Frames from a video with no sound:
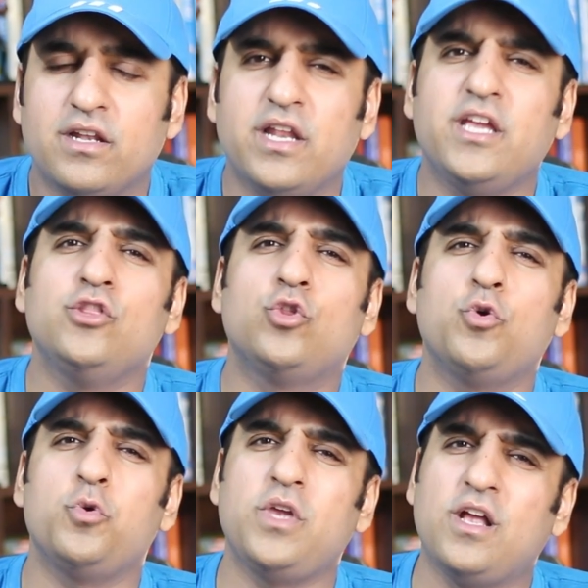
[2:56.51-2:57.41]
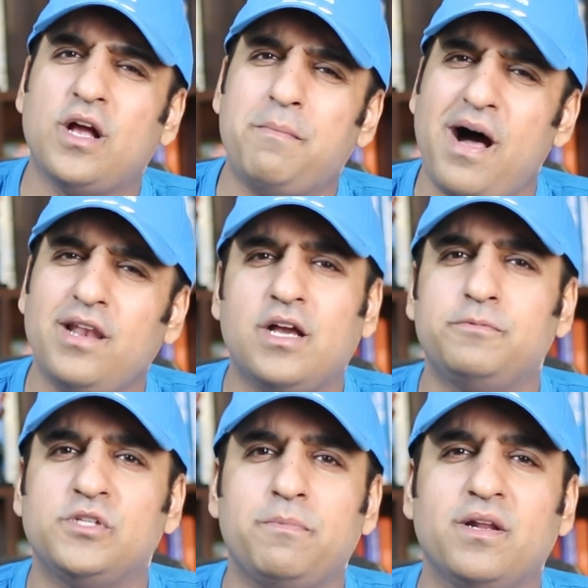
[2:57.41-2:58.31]
लेकिन दोनों की कमाल
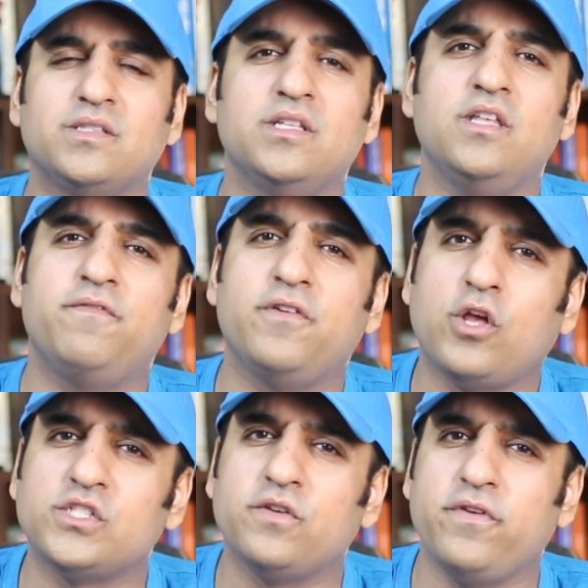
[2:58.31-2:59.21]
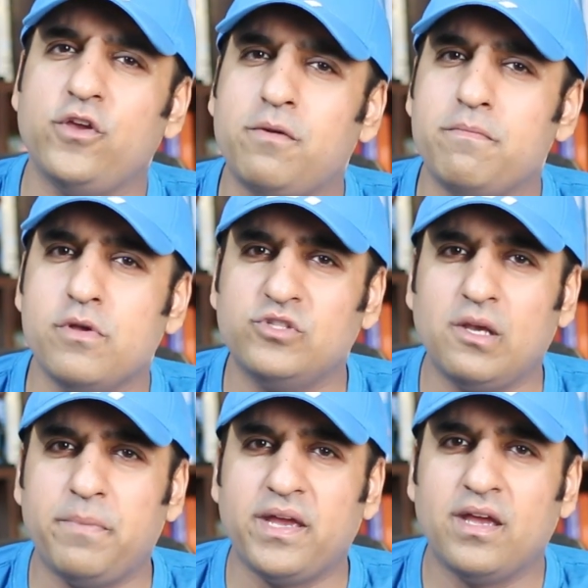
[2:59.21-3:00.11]
गपशप लगती थी फिलोसफी और
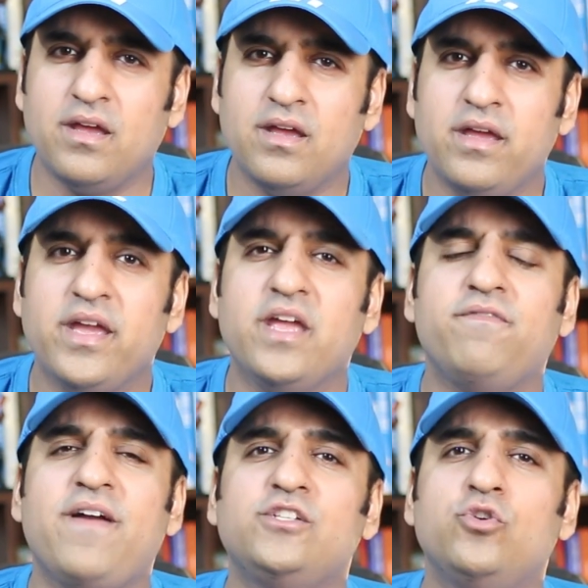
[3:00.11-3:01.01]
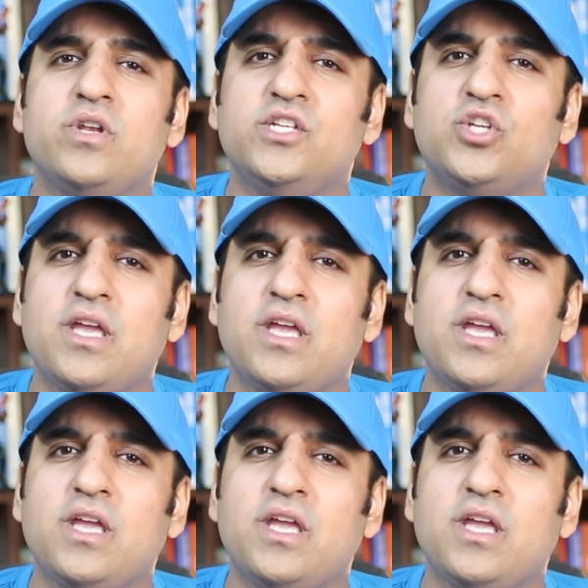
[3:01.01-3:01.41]
म्यूजिक पे इनफैक्ट जो नीचा